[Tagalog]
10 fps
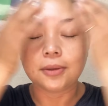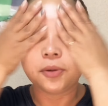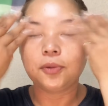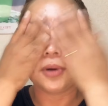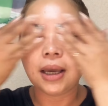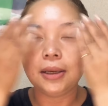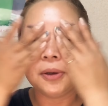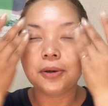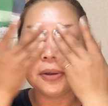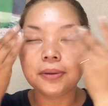Yung
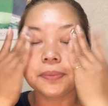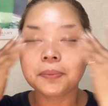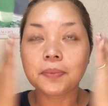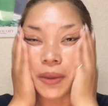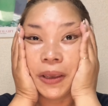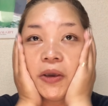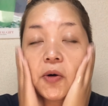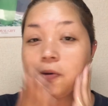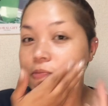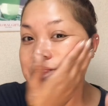ano,
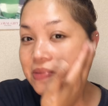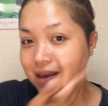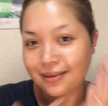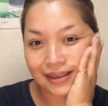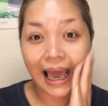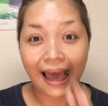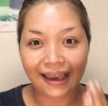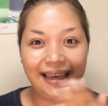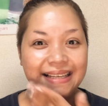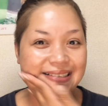yung
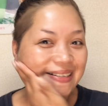akin.